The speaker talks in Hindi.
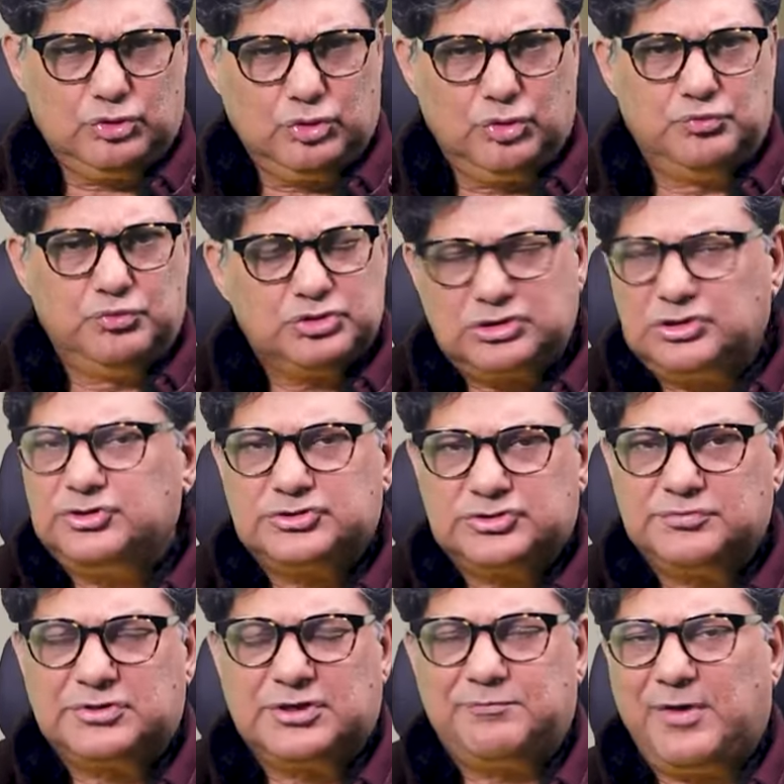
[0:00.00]
तो मुख्तु
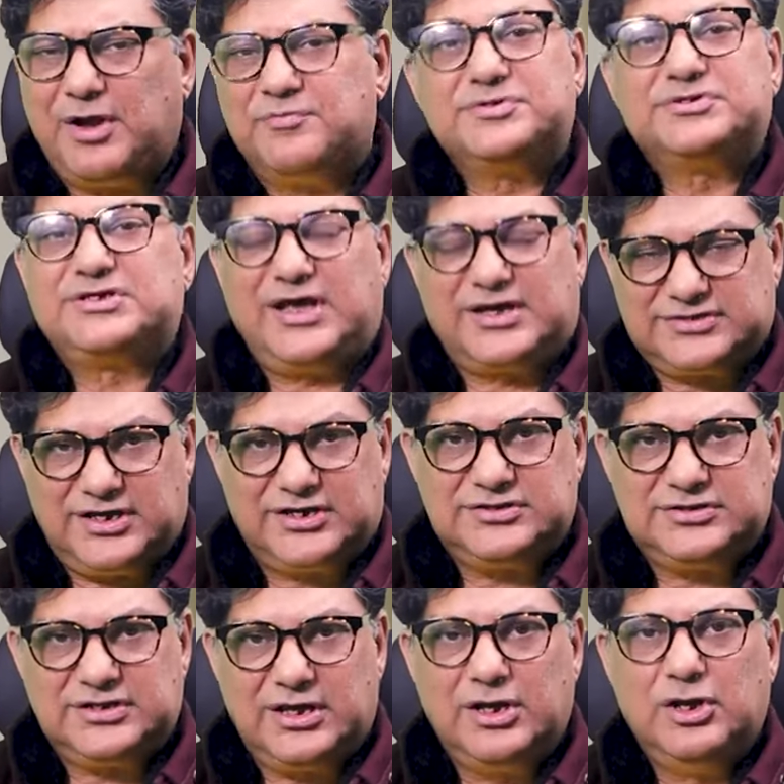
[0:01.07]
किस्म की पेल्विक की
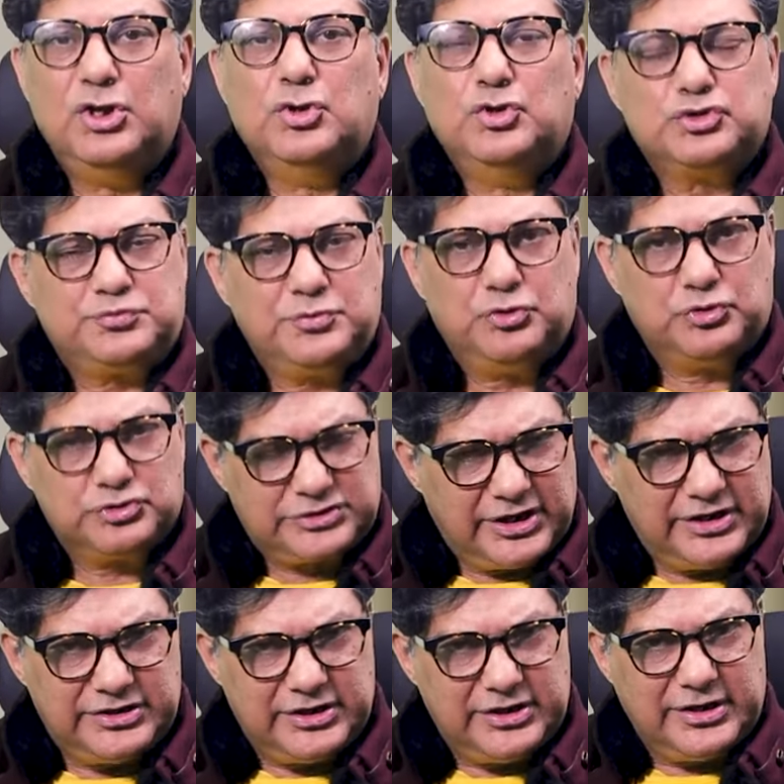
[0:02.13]
एक्सरसाइज हैं उसमें
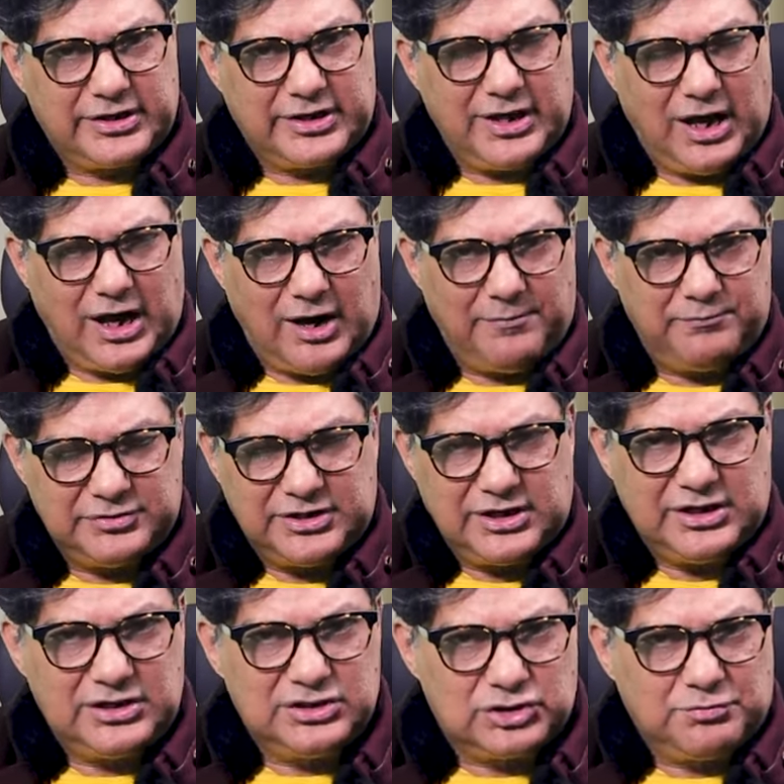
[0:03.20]
होता ये है कि आप
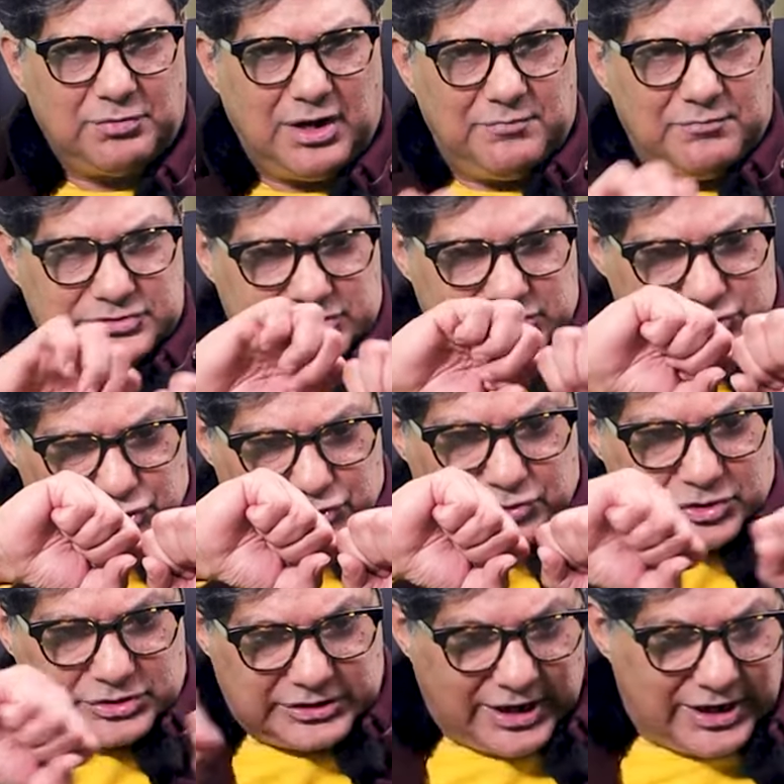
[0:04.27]
ये इन तमाम मसल्स
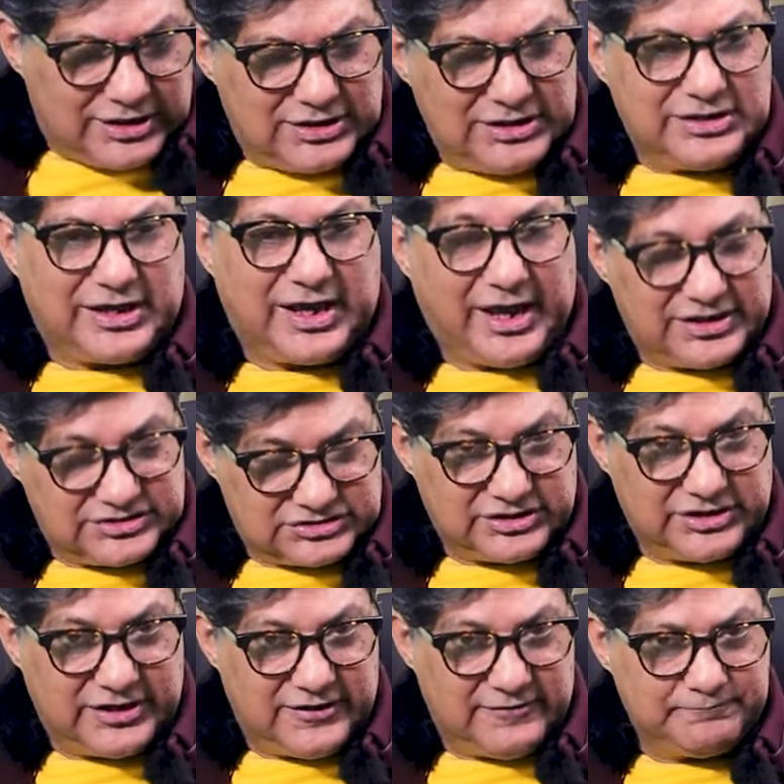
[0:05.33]
को टाइटली
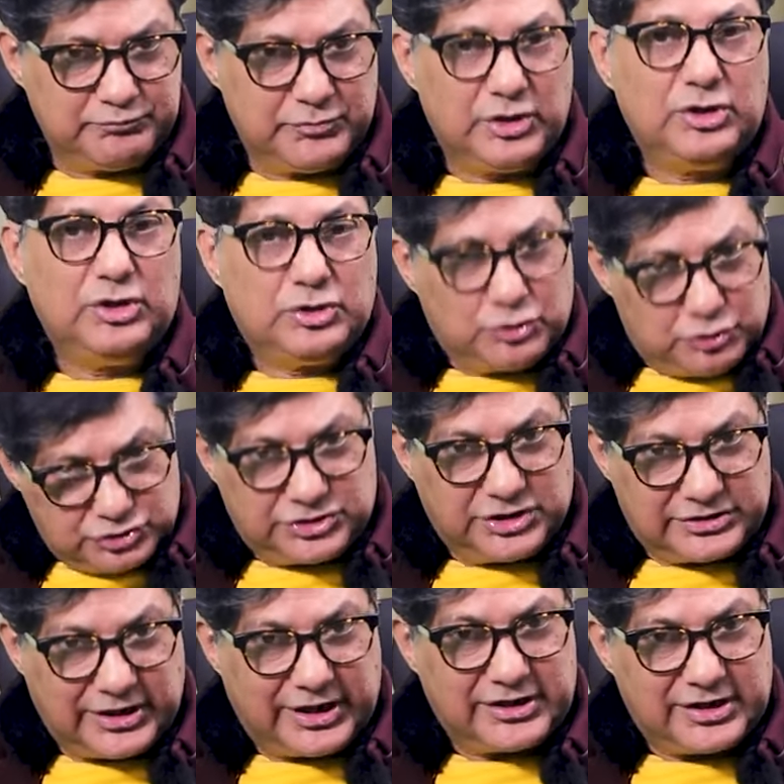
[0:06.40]
खींचते हैं कुछ
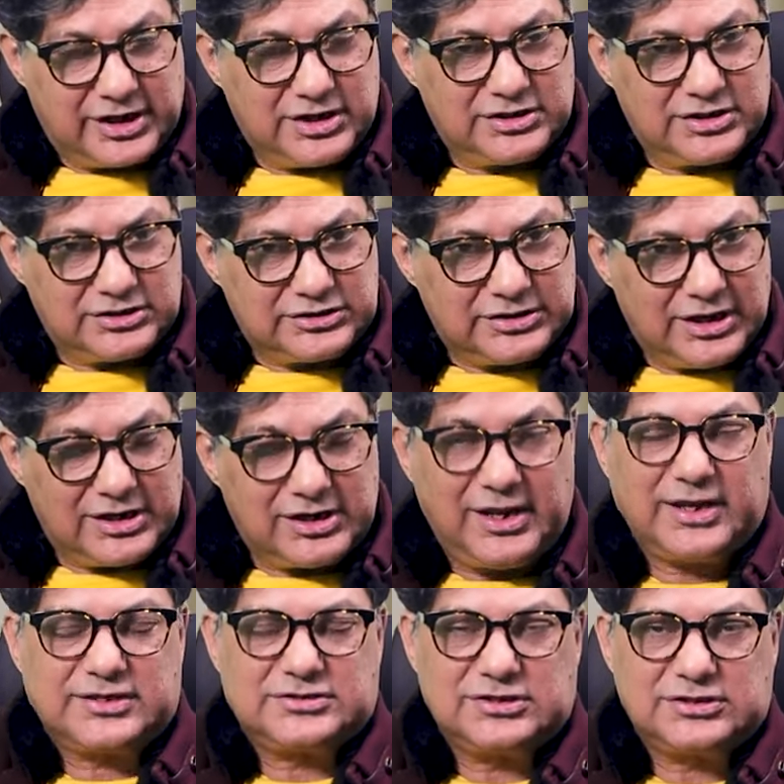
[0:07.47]
देर टाइट रहने देते हैं
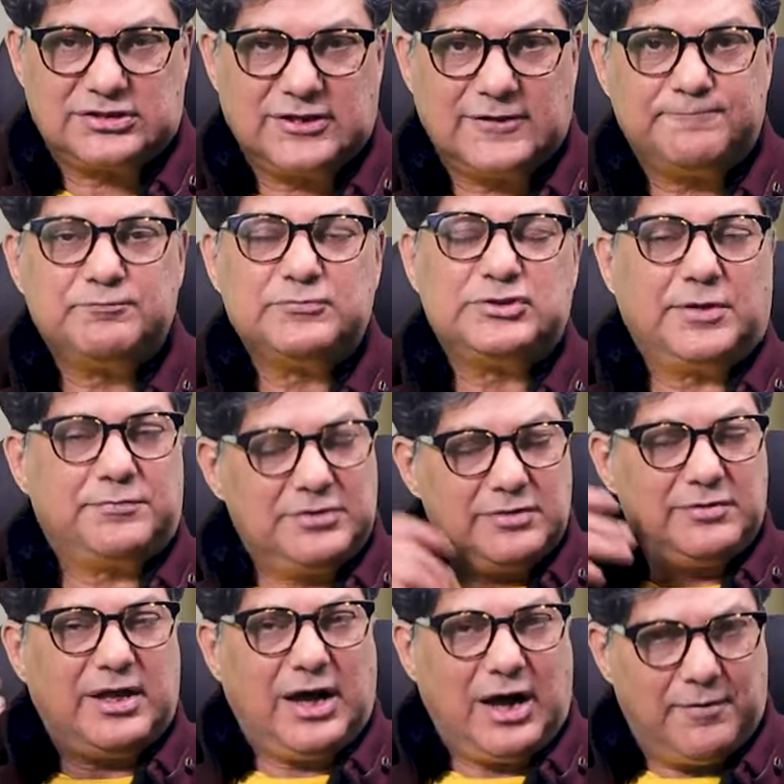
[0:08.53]
रिलैक्स करते हैं जब
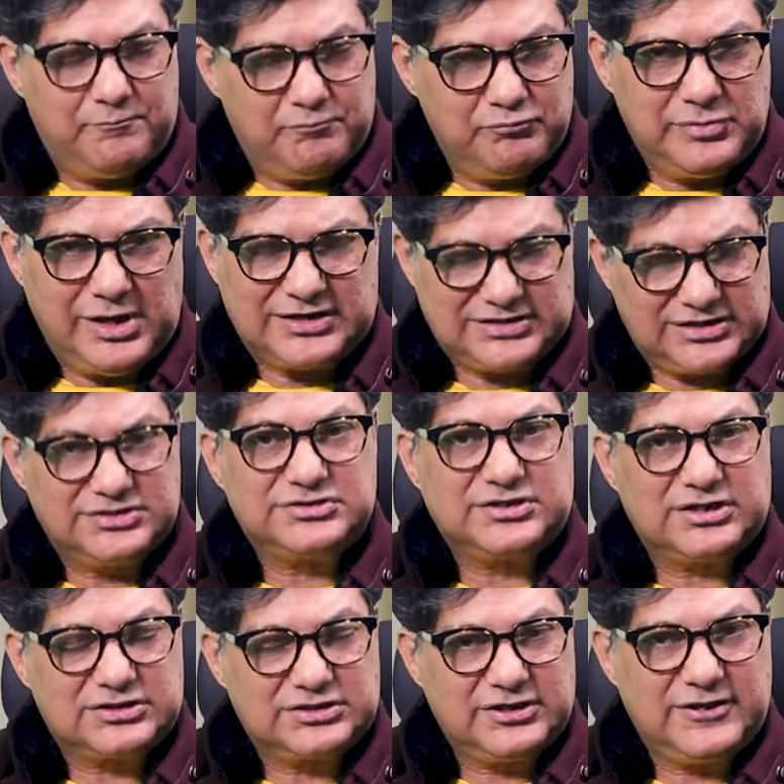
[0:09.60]
ये आप एक्सरसाइज
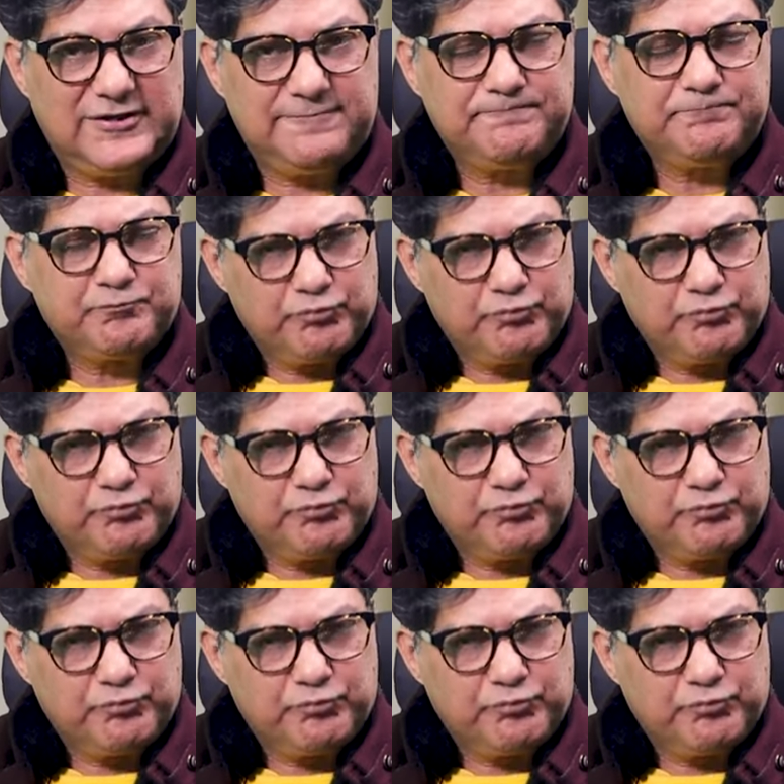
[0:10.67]
करते हैं